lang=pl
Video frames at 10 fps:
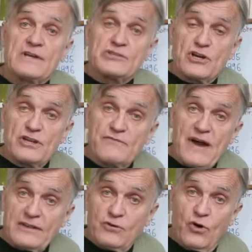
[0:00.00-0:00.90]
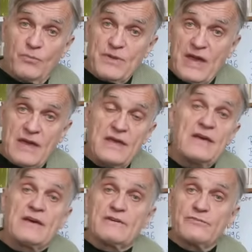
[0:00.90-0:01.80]
Czyli w atomie
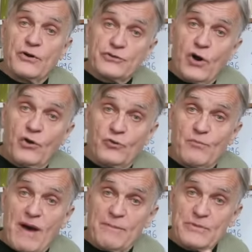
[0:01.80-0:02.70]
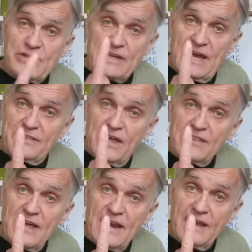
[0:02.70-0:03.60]
wodoru mamy
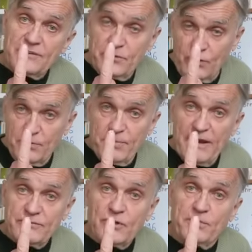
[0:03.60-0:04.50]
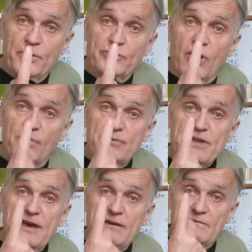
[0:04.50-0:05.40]
jeden elektron
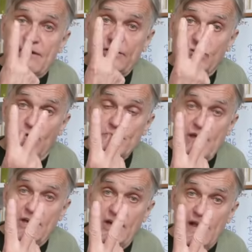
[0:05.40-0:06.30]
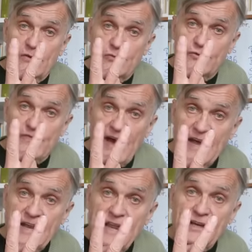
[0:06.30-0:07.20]
prawdopodobnie, w atomie helu dwa
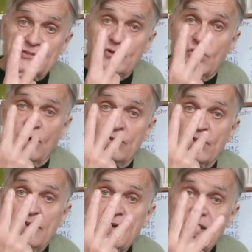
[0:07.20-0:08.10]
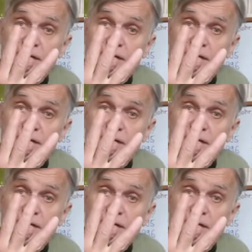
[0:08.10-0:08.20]
elektrony,